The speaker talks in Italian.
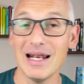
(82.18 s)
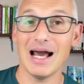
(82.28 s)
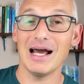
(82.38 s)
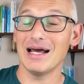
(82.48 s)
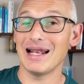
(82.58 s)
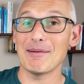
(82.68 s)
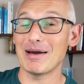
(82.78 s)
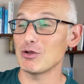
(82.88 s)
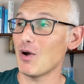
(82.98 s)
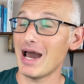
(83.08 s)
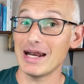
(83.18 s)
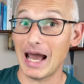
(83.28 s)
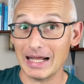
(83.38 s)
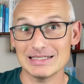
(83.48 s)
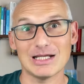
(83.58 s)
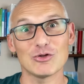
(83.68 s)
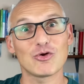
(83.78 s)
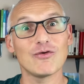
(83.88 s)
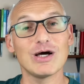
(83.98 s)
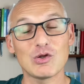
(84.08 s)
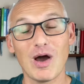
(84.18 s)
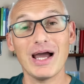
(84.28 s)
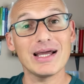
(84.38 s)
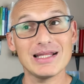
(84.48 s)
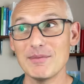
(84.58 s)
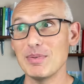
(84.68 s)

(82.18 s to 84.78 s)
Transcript: la, la marijuana anzi hanno trovato anche dei